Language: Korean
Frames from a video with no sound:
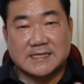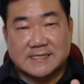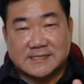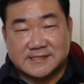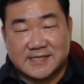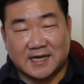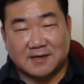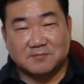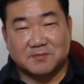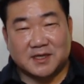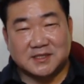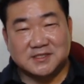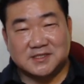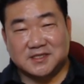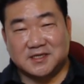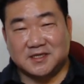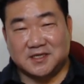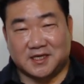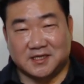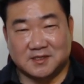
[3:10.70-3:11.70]

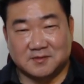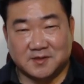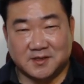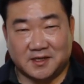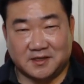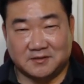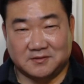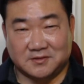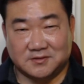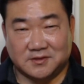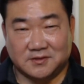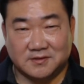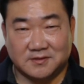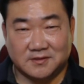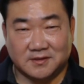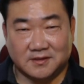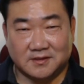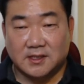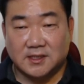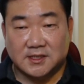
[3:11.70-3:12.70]
상반적인 개념이라는 거죠.
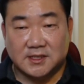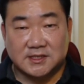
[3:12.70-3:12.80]
예.